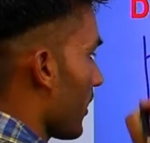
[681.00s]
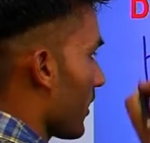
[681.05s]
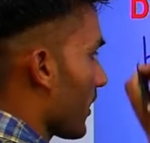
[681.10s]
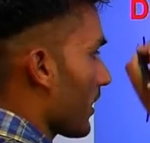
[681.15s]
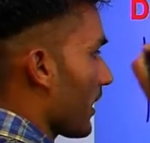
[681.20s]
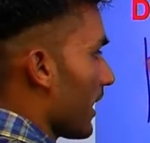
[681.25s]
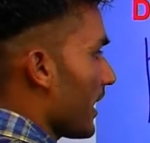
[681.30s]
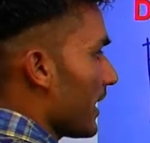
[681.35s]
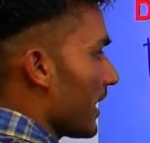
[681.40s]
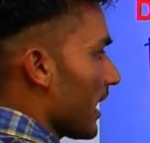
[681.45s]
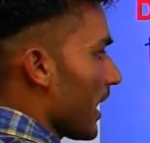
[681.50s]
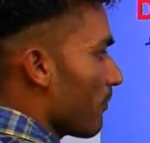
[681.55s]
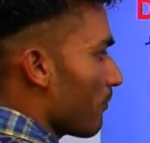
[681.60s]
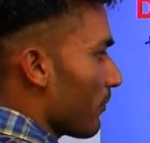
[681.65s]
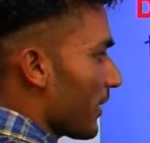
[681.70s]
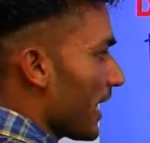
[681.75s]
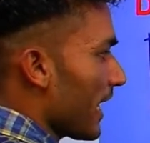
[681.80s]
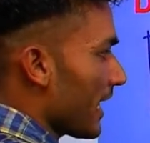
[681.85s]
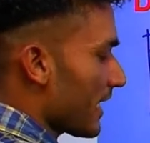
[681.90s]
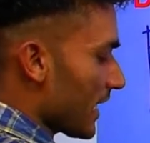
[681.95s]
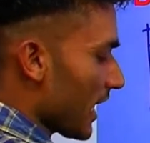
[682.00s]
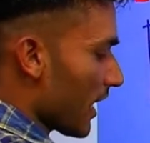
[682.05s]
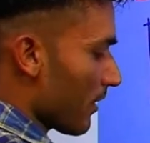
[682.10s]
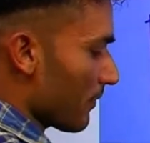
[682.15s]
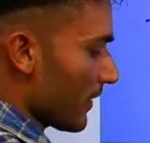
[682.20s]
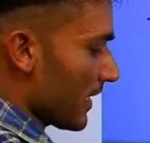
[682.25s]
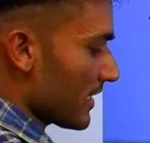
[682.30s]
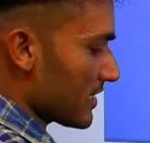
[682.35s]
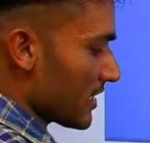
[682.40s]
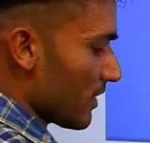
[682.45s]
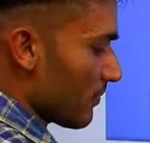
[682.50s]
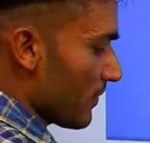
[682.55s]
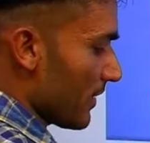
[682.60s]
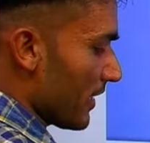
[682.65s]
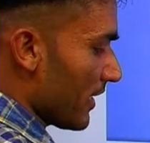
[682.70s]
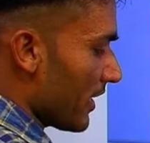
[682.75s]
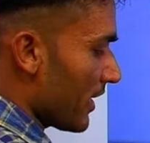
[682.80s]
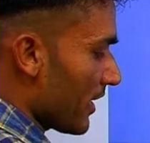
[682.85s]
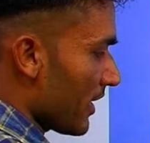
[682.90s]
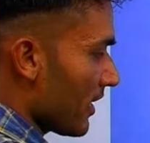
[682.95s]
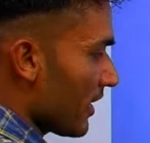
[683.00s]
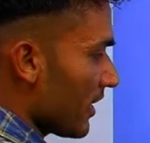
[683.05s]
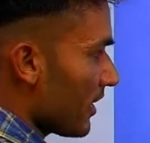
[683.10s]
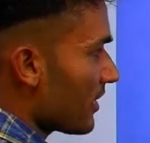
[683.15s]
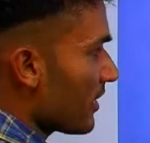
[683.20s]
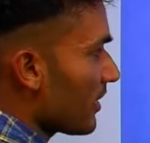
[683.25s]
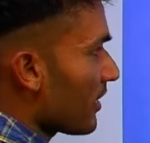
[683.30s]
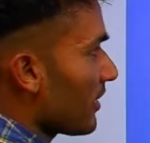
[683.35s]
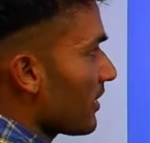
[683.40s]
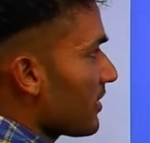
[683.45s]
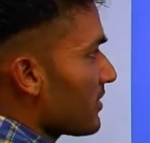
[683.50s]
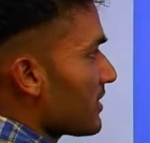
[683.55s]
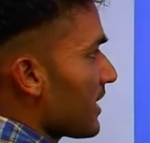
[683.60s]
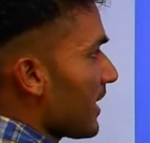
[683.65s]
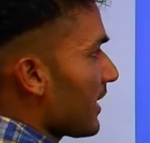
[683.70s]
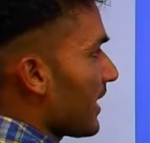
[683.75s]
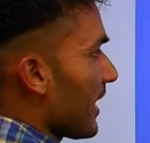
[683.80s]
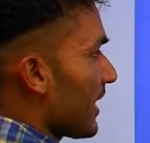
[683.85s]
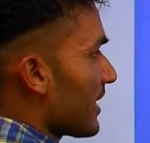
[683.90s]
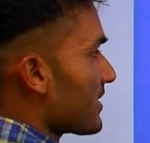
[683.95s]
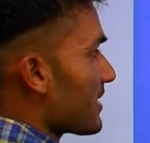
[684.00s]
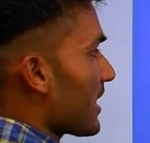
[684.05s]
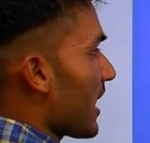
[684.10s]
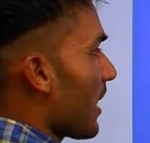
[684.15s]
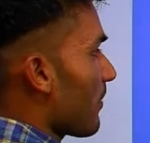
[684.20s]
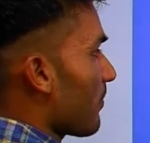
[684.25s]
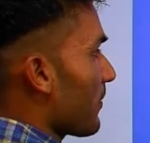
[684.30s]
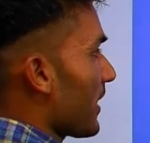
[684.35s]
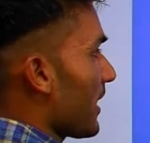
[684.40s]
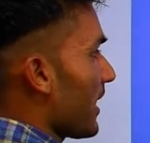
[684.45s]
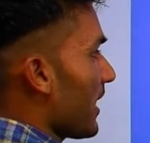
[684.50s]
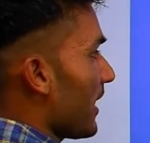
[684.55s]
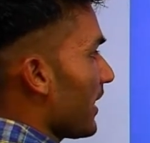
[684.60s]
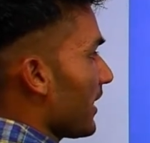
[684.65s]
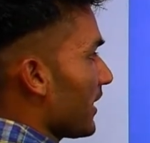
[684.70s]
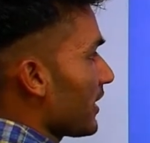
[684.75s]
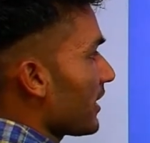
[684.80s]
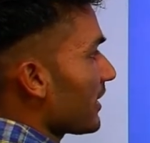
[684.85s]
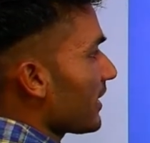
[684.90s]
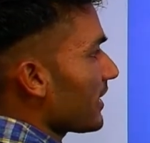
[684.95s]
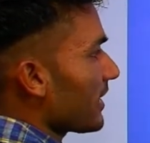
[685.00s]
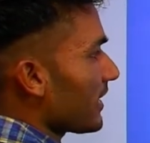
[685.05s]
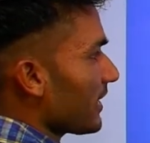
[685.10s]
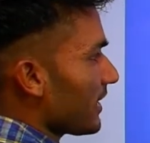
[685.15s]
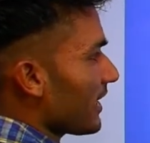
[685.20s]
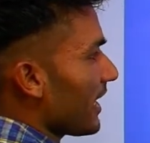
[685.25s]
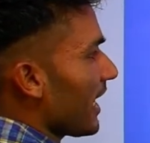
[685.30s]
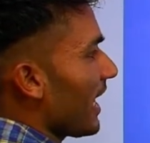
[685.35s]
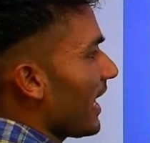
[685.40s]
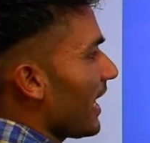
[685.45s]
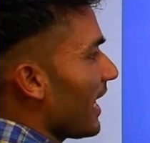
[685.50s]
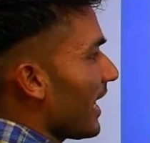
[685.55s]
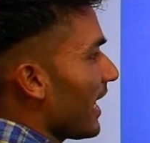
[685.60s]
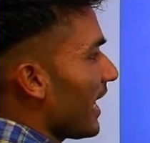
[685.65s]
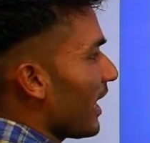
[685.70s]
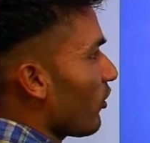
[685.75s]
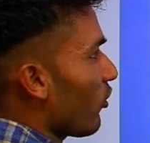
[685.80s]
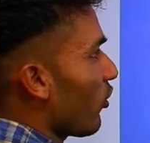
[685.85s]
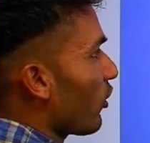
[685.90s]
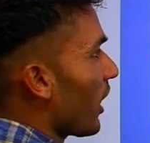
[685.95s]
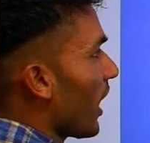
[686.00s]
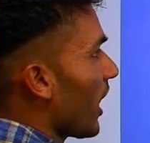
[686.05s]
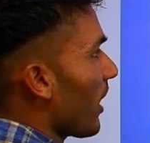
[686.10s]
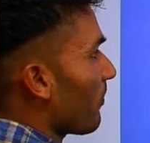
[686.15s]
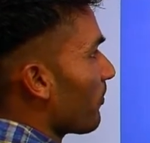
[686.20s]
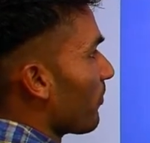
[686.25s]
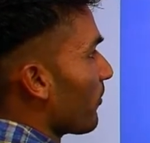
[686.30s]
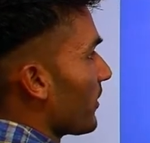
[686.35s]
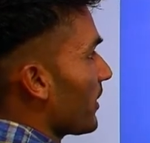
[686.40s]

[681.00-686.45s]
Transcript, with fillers: कहीं नाम पढ़ा है क्या आपने जब सही ढंग से आपने एडिटिंग की है और आप